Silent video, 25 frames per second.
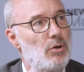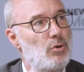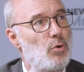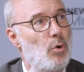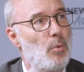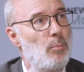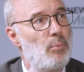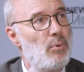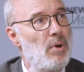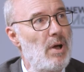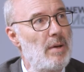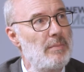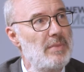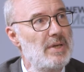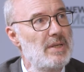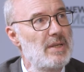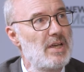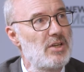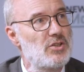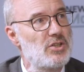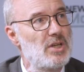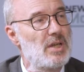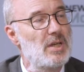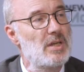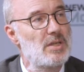qu'on peut
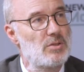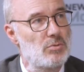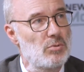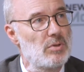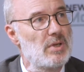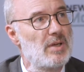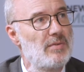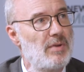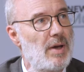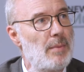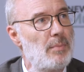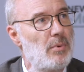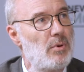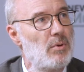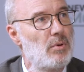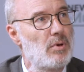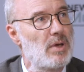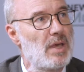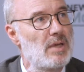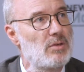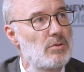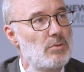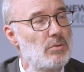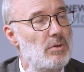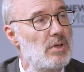aménager, qui sont des vraies
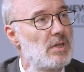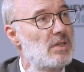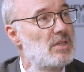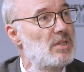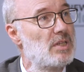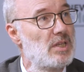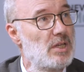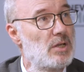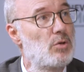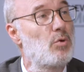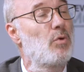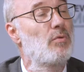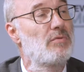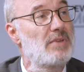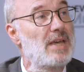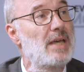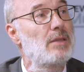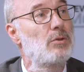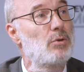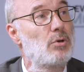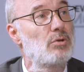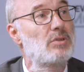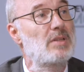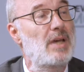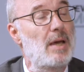prolongations et qui
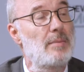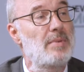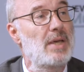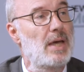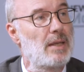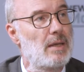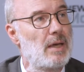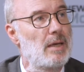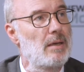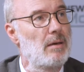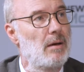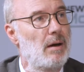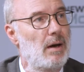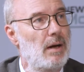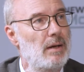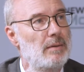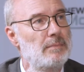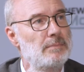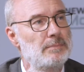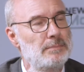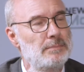conviennent très bien d'ailleurs.